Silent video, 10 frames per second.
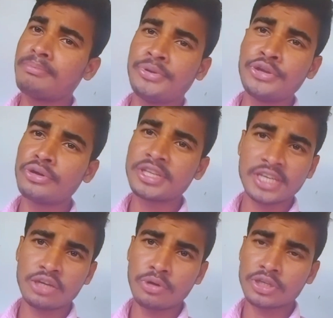ভিডিওটি
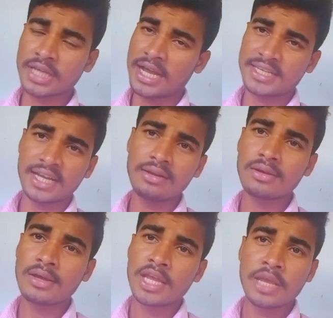দিয়ে দেবো সাজেশান
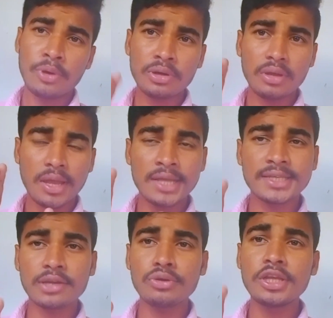এবং
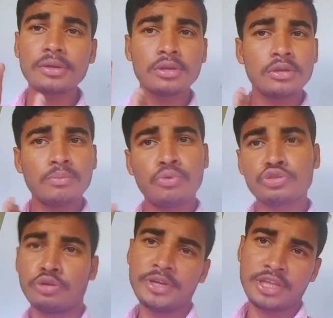অ্যান্সারগুলি
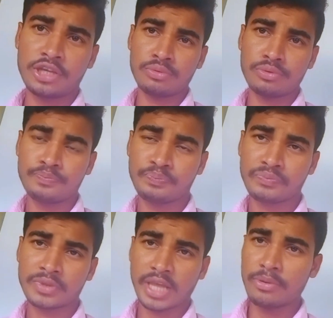প্রথমেই দেবো
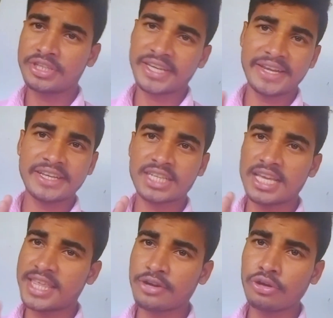তারপর চ্যানেলটাকে
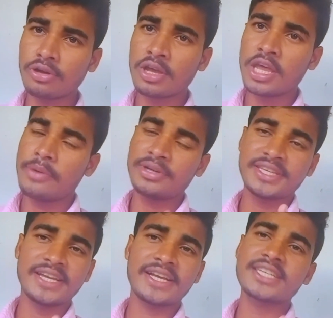সাথে থাকো এবং
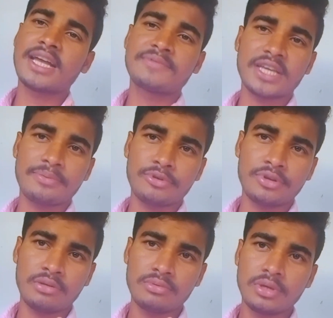চ্যানেলটাকে সাবস্ক্রাইব করে
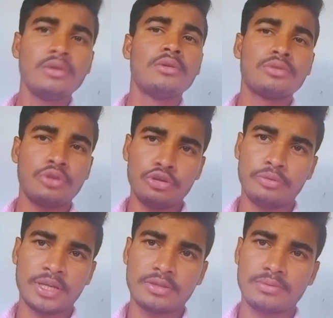নাও
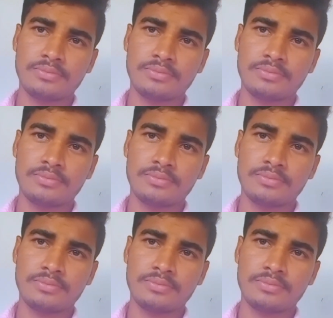ধন্যবাদ